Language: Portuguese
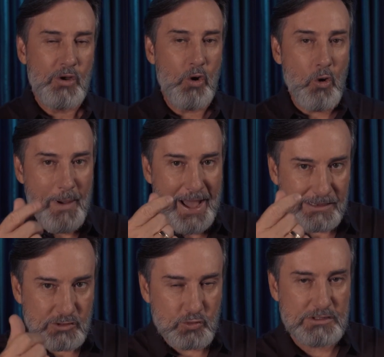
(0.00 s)
roubar
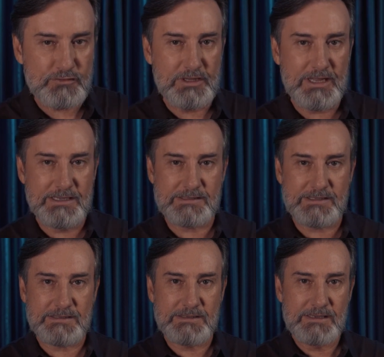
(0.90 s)
as tuas
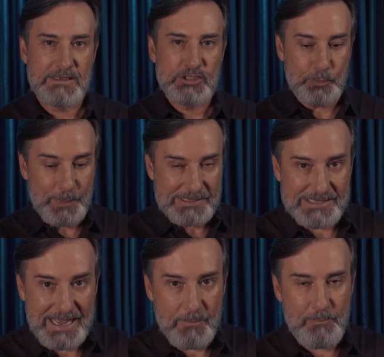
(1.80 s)
finanças, te
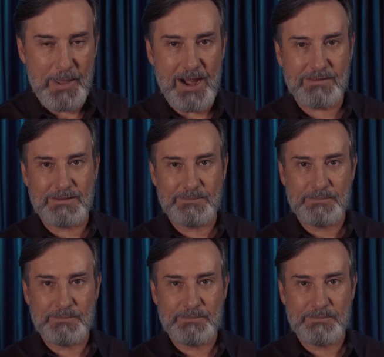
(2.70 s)
passar a perna.